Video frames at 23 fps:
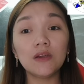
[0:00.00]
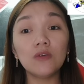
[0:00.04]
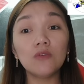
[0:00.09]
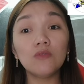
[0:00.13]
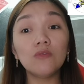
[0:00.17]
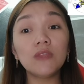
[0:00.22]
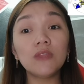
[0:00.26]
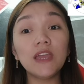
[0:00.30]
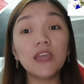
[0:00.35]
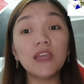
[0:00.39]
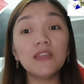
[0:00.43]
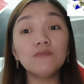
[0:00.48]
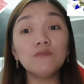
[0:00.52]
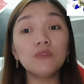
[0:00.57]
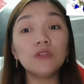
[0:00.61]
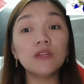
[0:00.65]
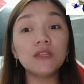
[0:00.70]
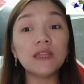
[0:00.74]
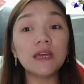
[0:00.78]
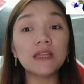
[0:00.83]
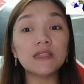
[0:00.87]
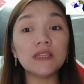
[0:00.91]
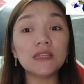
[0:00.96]
Unahin
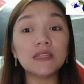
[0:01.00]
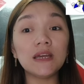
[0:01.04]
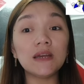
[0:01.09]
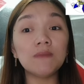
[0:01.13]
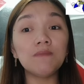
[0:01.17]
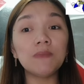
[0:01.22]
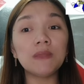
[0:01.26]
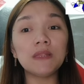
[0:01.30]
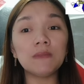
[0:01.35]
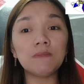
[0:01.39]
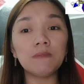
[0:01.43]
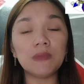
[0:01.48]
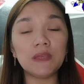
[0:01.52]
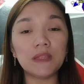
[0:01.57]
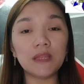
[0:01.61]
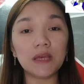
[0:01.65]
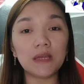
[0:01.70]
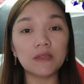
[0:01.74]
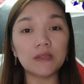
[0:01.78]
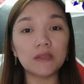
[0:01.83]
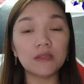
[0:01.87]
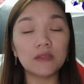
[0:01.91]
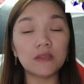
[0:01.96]
muna natin ang
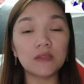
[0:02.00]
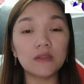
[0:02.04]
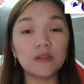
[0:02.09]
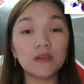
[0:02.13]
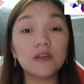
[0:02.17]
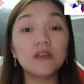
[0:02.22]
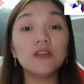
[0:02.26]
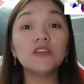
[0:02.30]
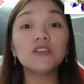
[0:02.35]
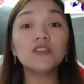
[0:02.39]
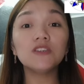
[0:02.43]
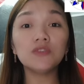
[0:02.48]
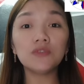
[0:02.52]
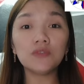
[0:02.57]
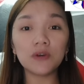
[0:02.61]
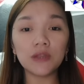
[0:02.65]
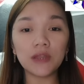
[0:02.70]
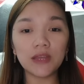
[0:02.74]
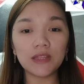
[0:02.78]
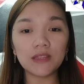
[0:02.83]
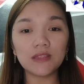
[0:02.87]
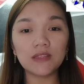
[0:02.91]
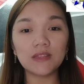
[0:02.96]
Pilipinas.
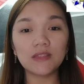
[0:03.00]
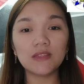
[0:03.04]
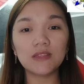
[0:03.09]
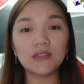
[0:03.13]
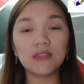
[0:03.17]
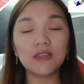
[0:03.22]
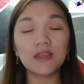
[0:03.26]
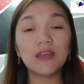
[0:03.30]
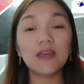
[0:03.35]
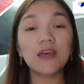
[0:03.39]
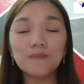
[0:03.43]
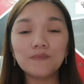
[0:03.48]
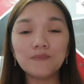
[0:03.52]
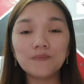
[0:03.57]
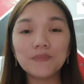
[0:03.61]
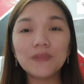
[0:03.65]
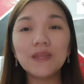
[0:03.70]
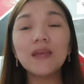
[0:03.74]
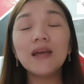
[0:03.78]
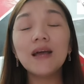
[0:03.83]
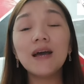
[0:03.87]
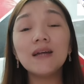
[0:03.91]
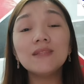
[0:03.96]
Shukran.
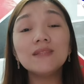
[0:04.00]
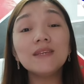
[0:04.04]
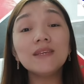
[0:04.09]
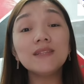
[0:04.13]
At